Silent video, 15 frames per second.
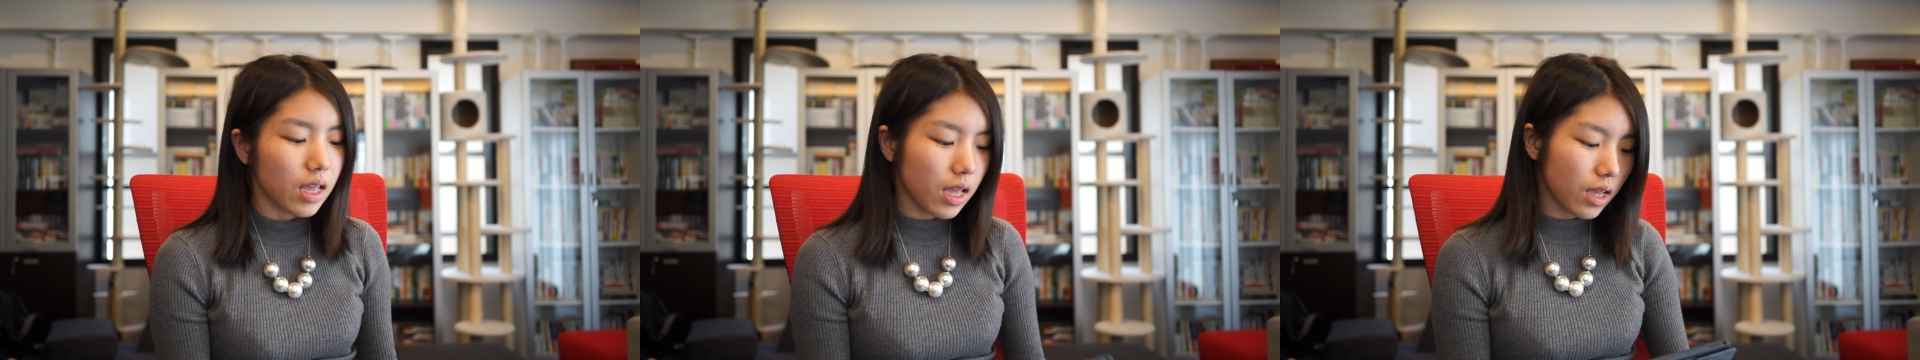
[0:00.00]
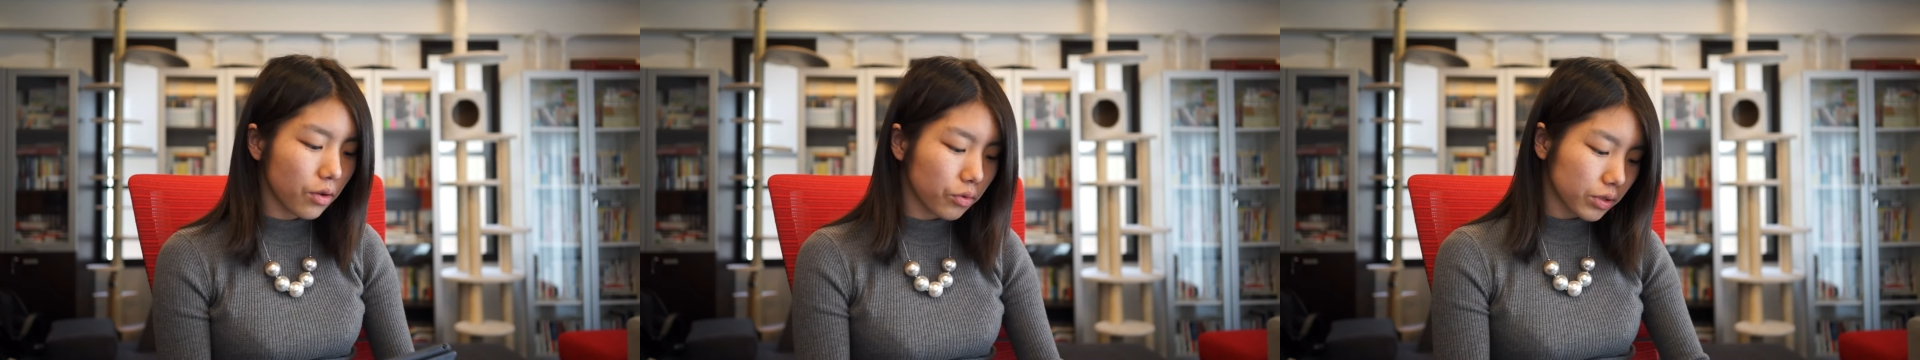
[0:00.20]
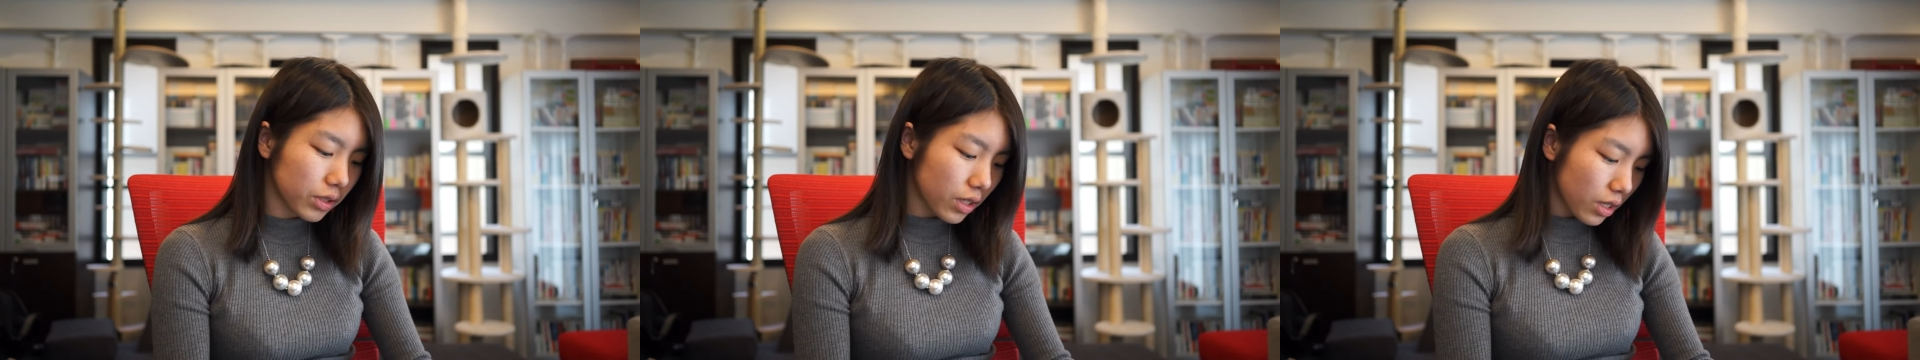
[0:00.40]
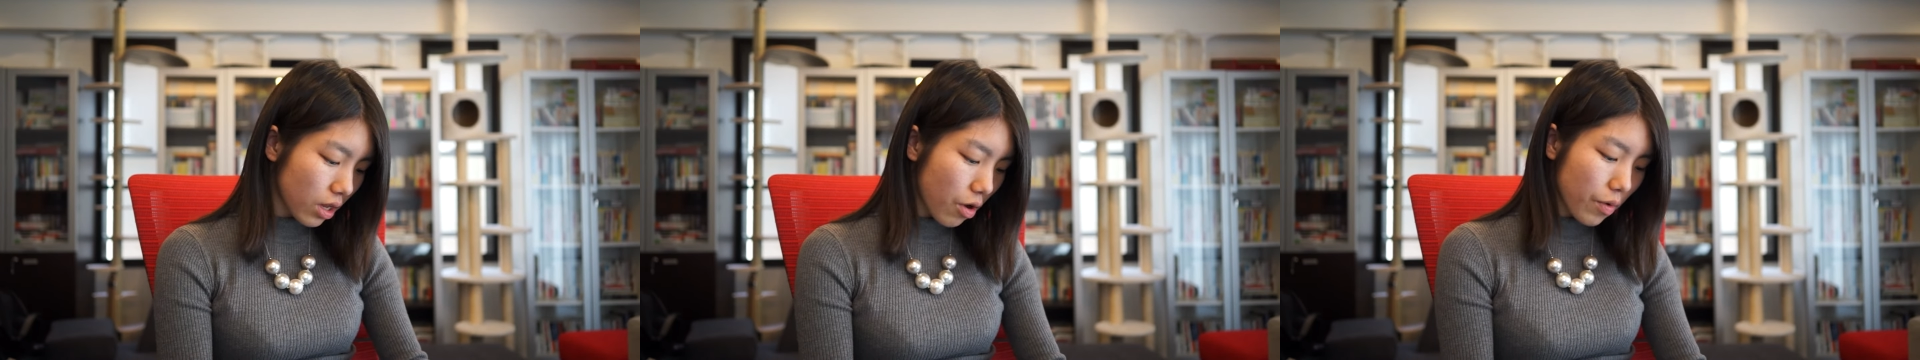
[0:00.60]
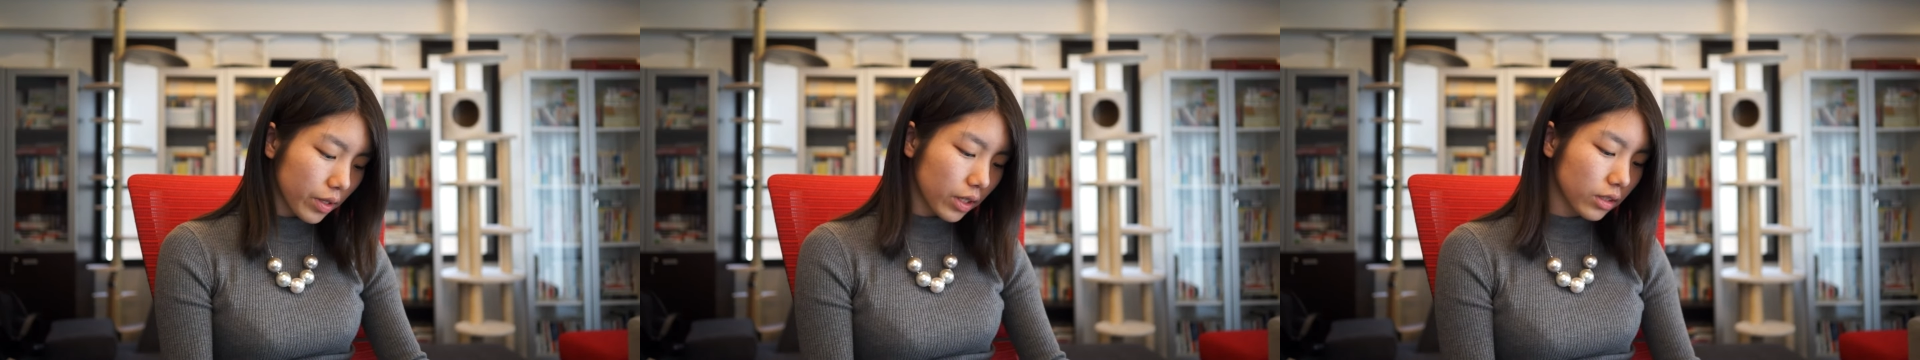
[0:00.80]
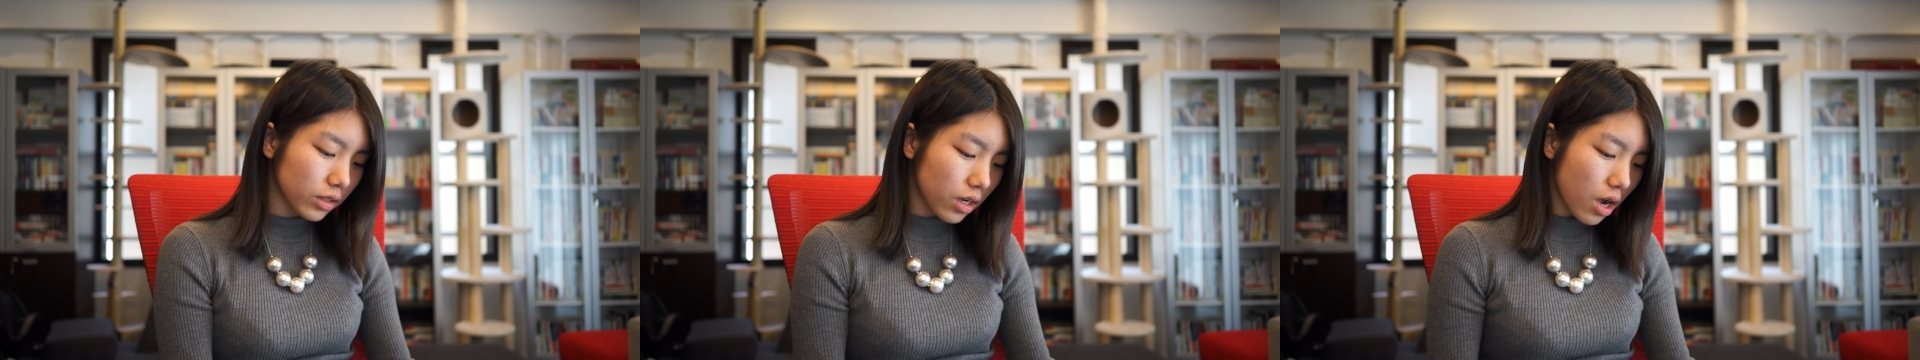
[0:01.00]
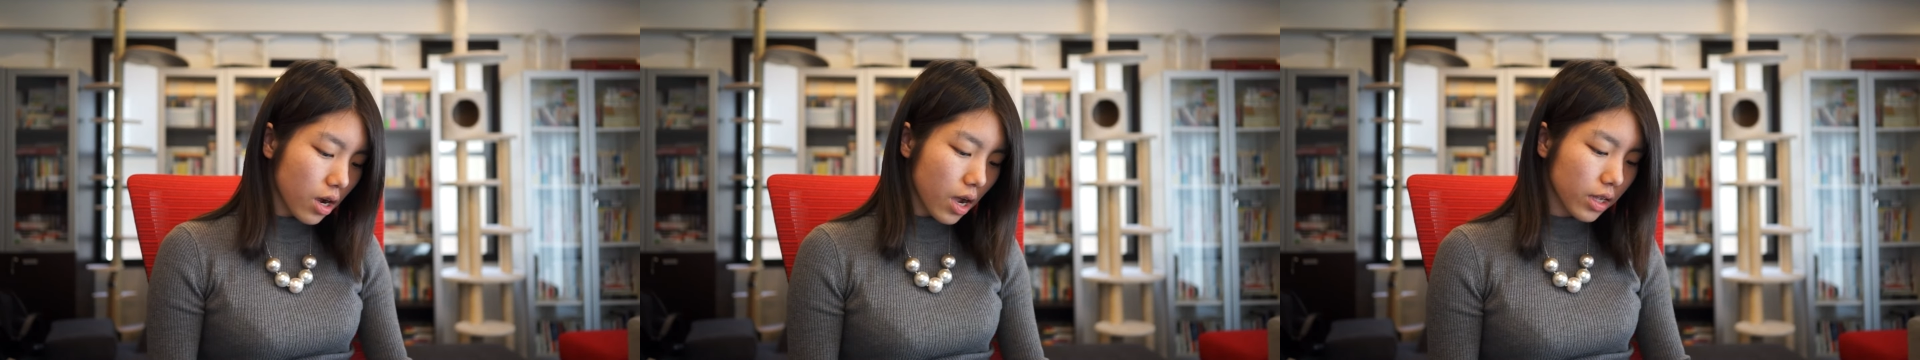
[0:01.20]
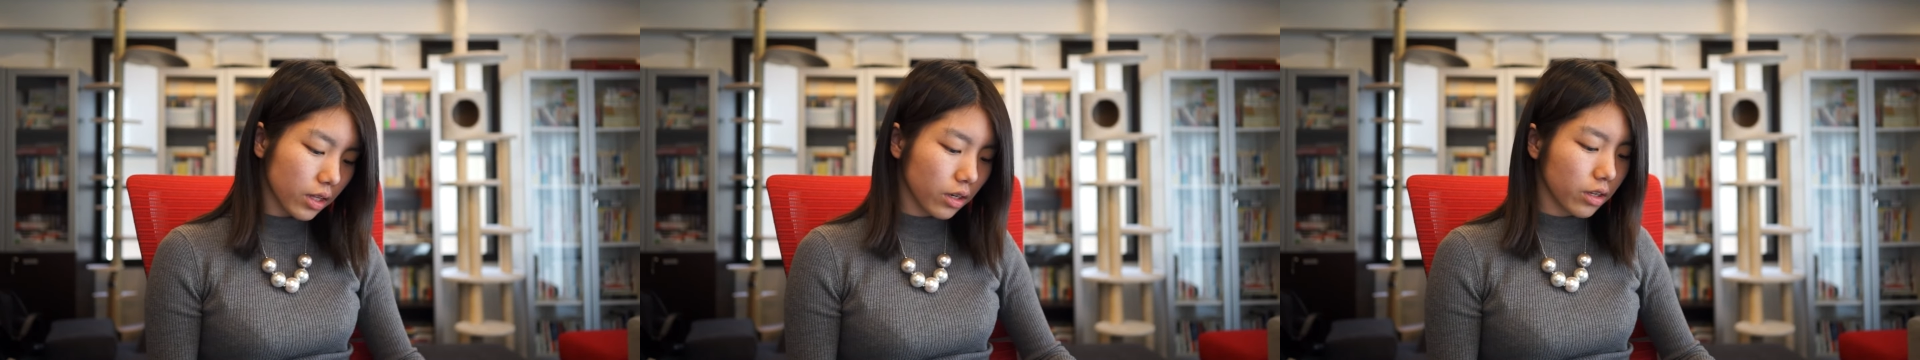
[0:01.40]
えー、こちらでは私が
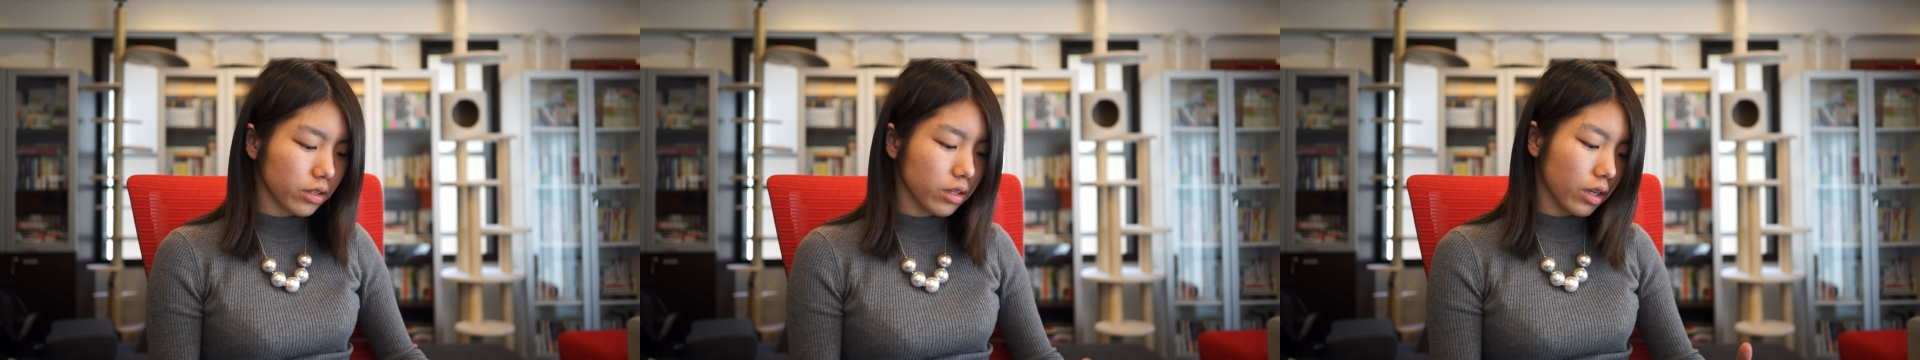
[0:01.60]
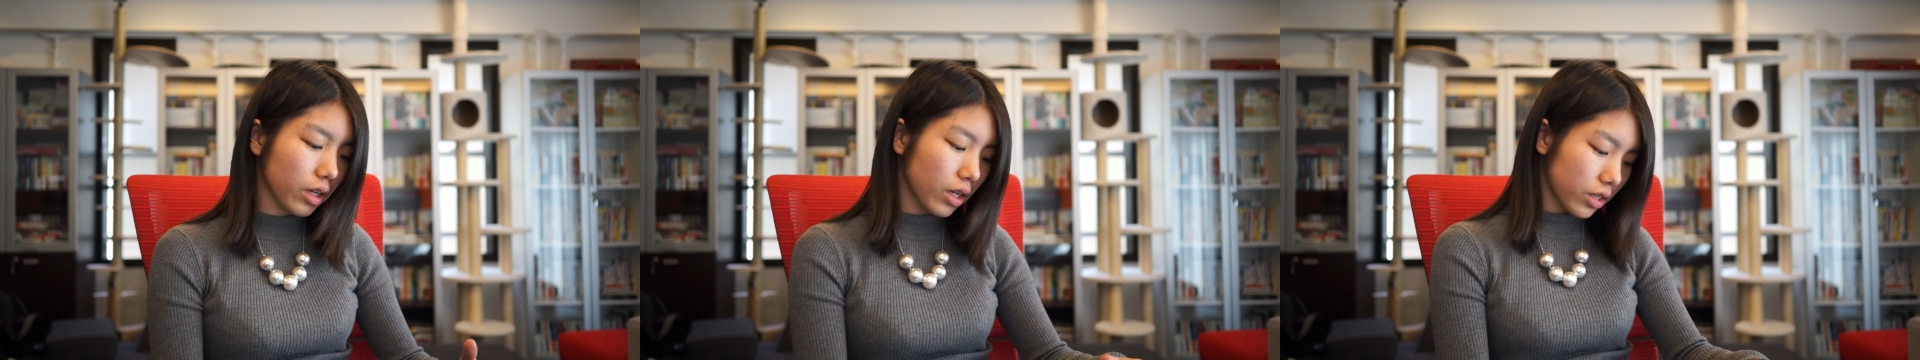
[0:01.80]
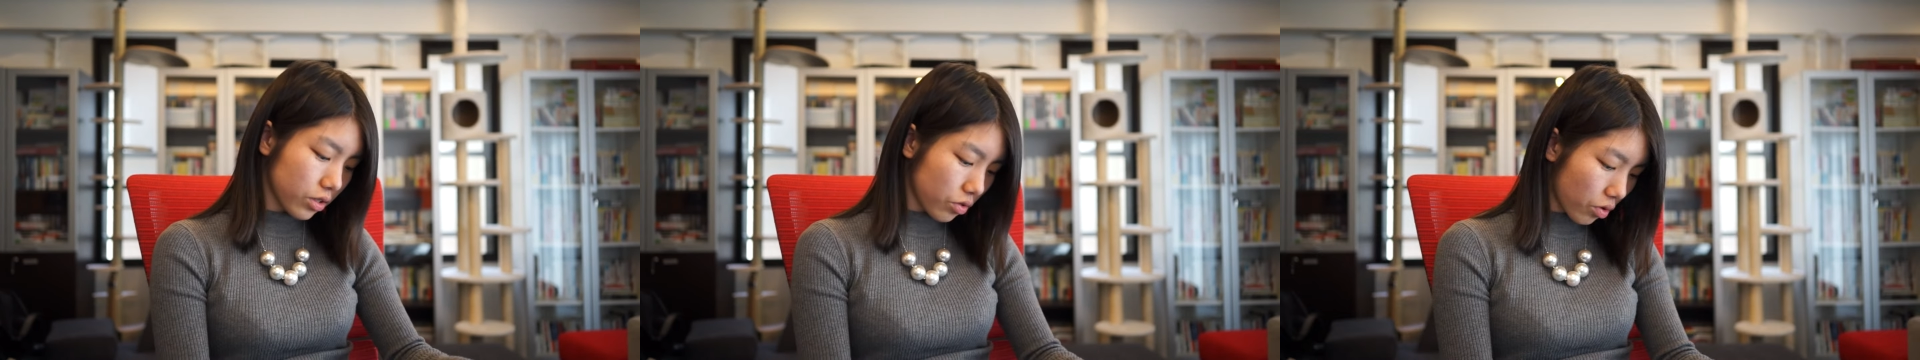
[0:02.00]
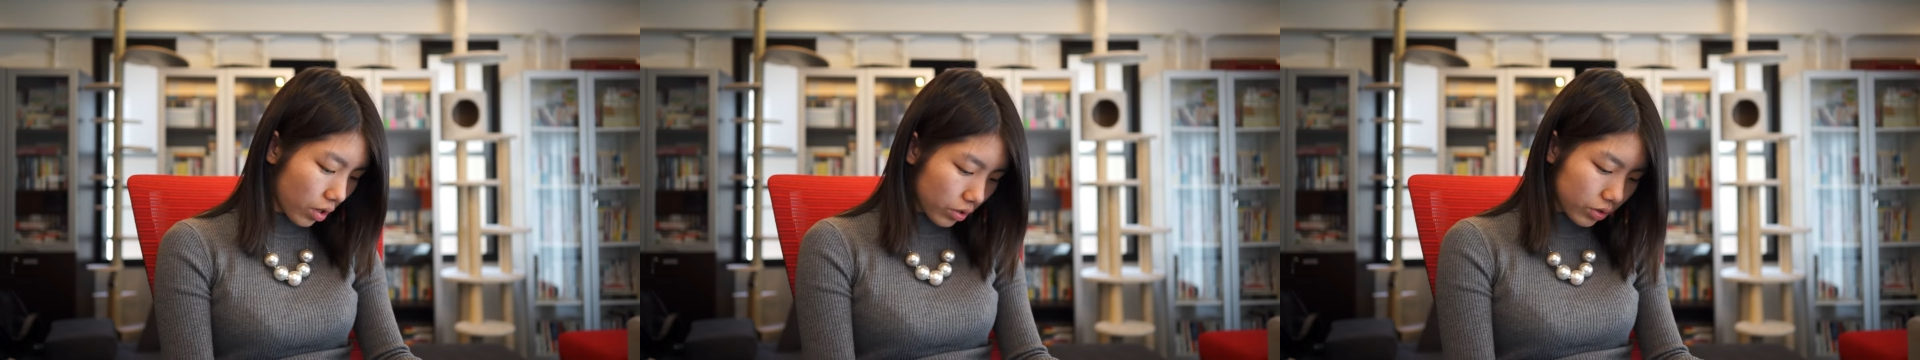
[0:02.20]
書いたですね、記事の、